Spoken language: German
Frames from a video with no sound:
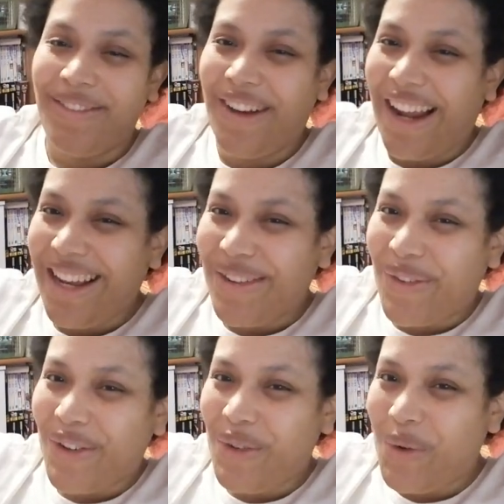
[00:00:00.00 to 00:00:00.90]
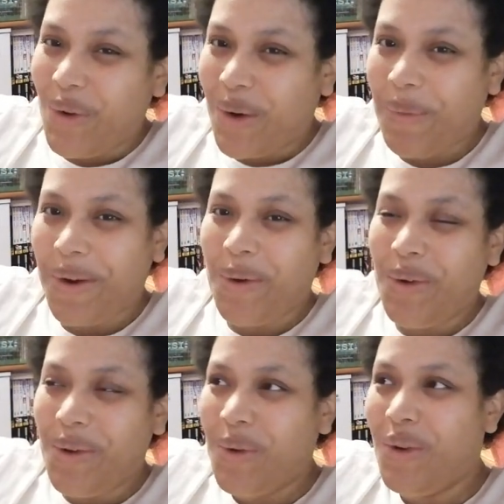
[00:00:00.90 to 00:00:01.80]
Vielleicht von
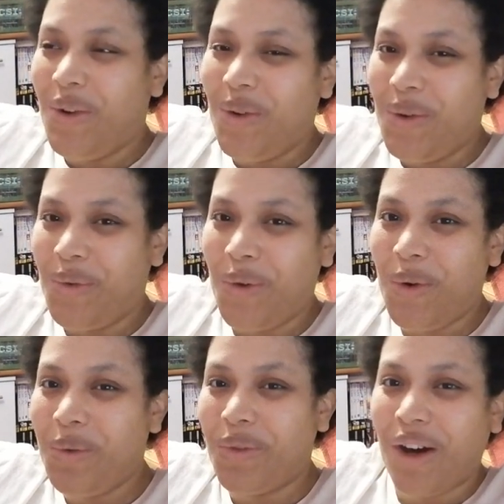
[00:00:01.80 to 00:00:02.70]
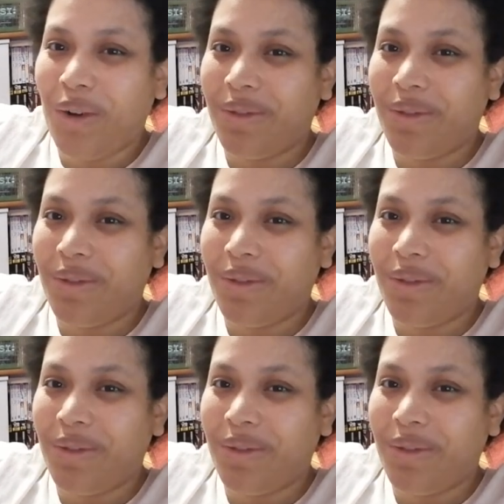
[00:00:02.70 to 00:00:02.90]
0,0005